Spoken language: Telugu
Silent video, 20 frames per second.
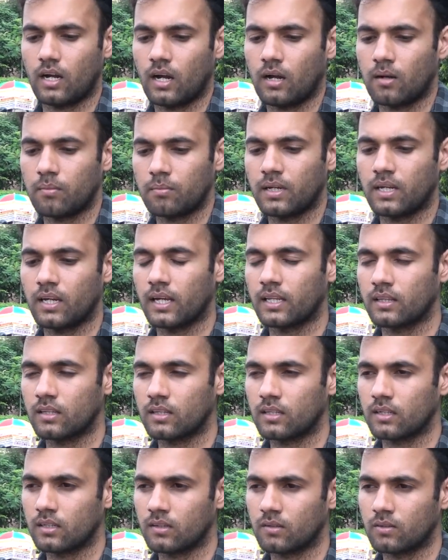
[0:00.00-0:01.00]
ఆమె
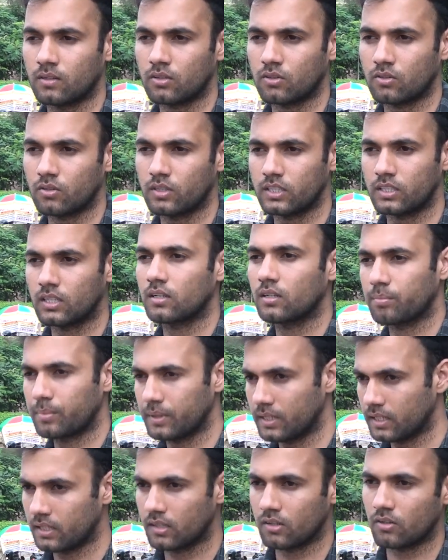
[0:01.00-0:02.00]
ఎంత వరకు నిజం
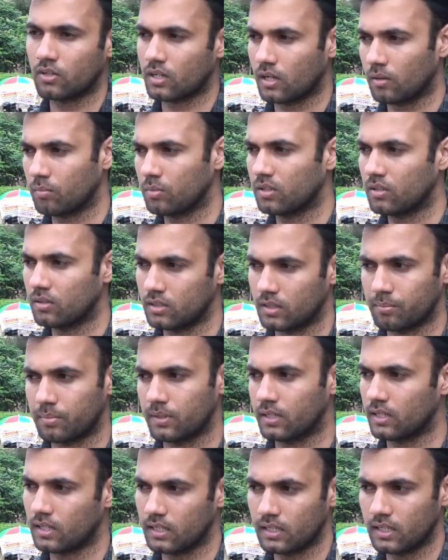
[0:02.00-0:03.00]
చెప్పింది ఎంత వరకు అబద్ధం
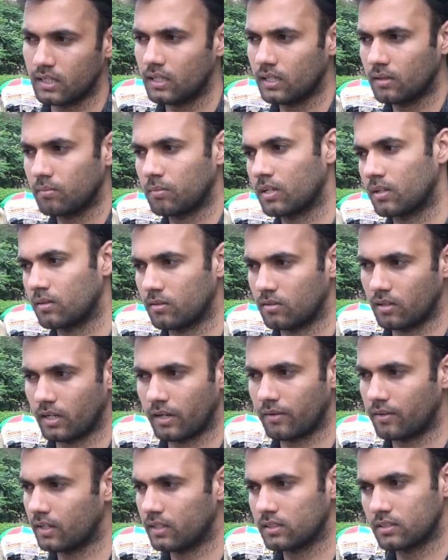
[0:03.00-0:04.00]
చెప్పింది అనేది మనం
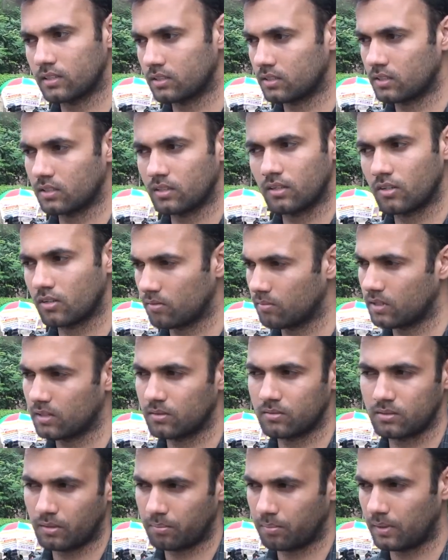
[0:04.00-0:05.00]
ఎవిడెన్స్ వచ్చేంత వరకు
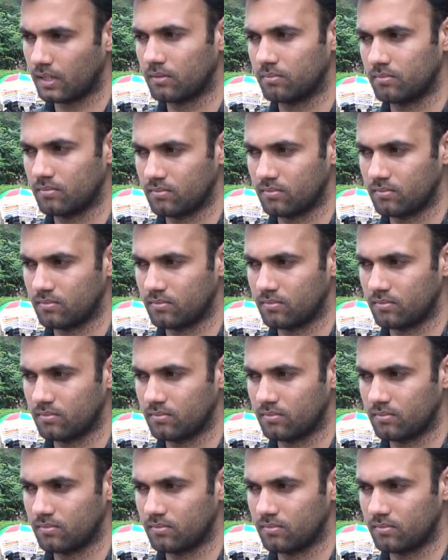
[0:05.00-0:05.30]
మనం చెప్పలేము